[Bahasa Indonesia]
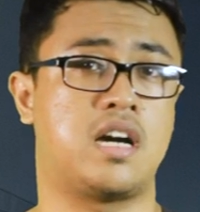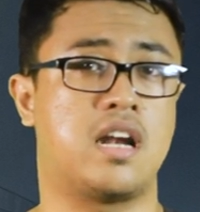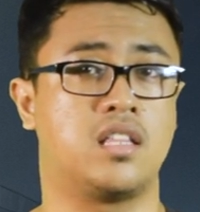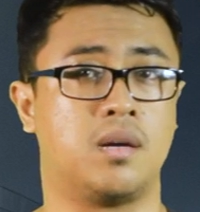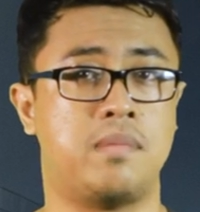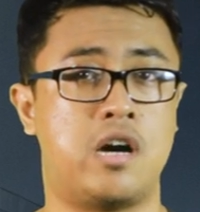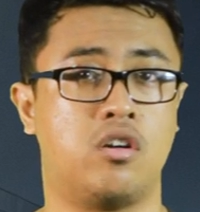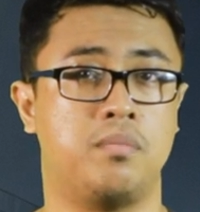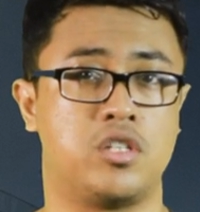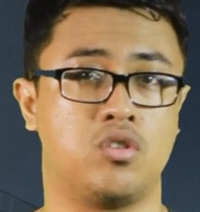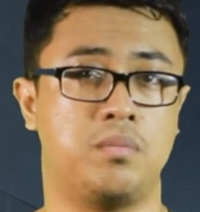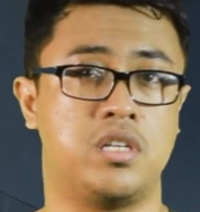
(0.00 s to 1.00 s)
car terbaru
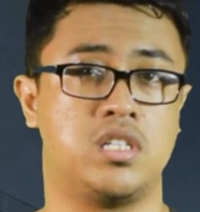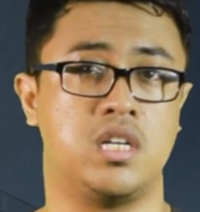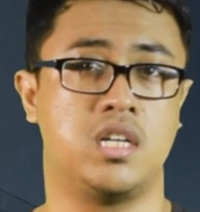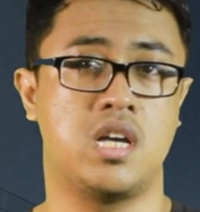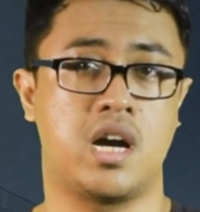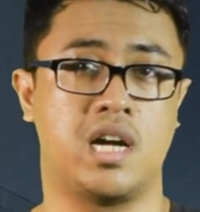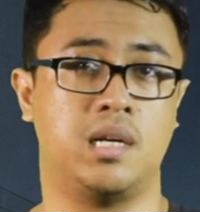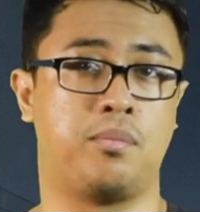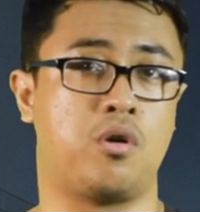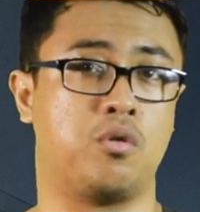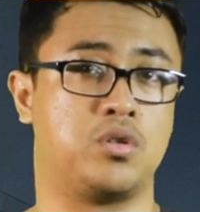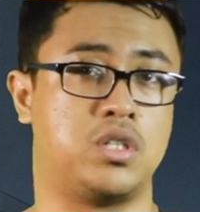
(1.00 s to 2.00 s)
Mitsubishi ini akan
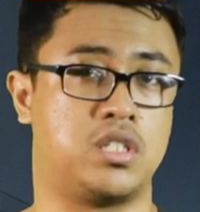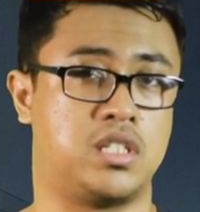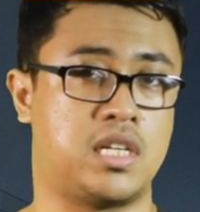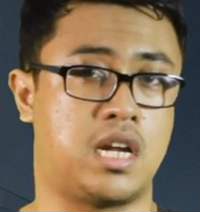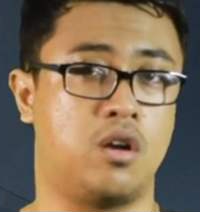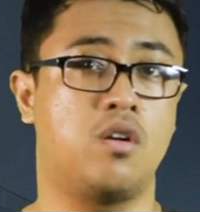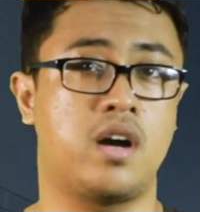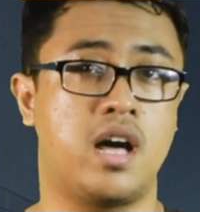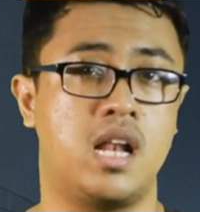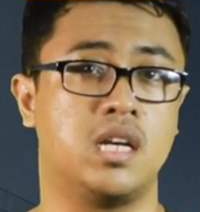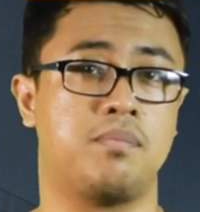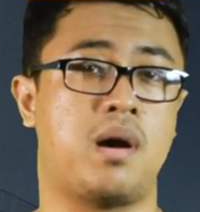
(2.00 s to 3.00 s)
diproduksi secara
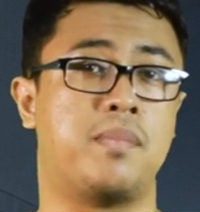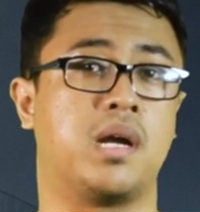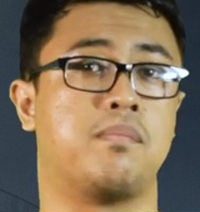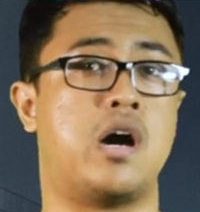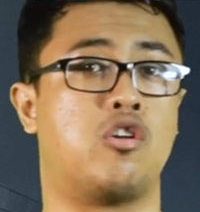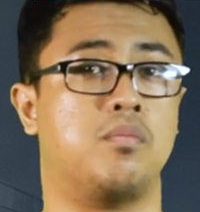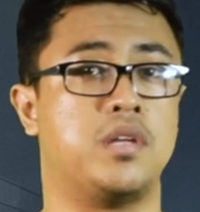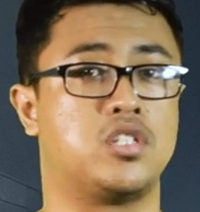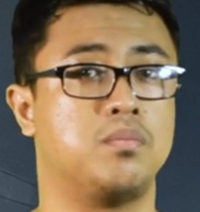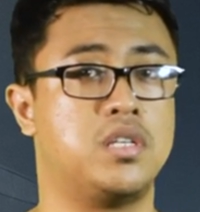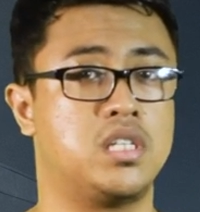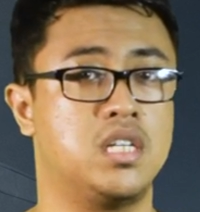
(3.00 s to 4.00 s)
lokal di pabrik baru
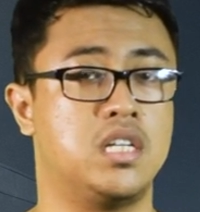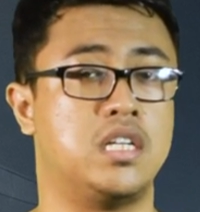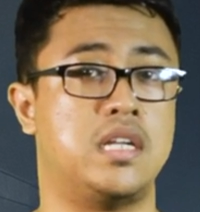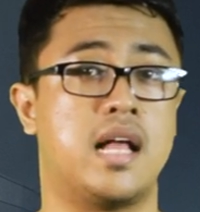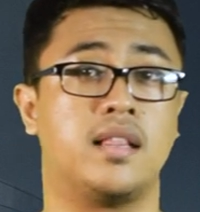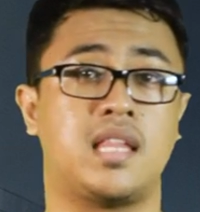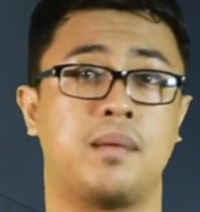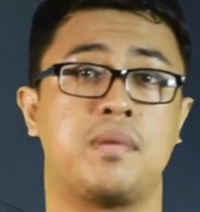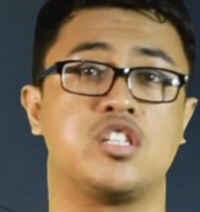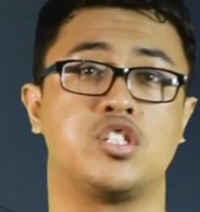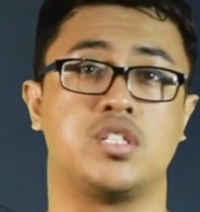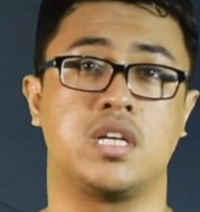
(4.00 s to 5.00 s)
Mitsubishi di Delta Mas